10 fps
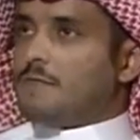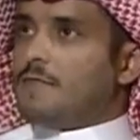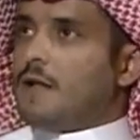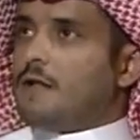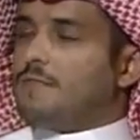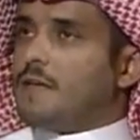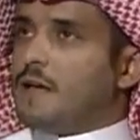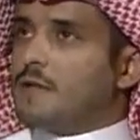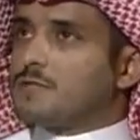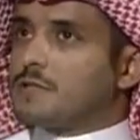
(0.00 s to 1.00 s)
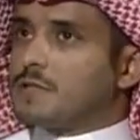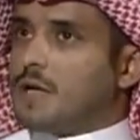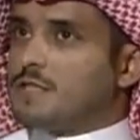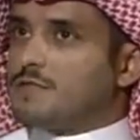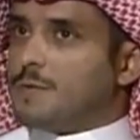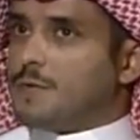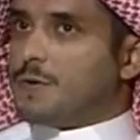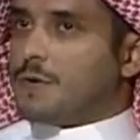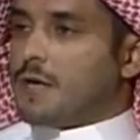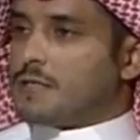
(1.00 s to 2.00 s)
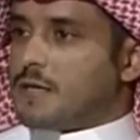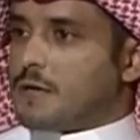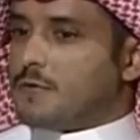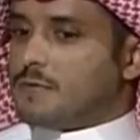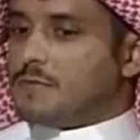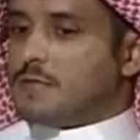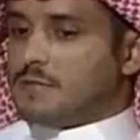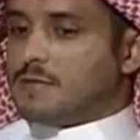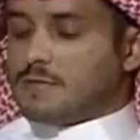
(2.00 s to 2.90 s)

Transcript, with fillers: في 2016 فبروري عشان اكون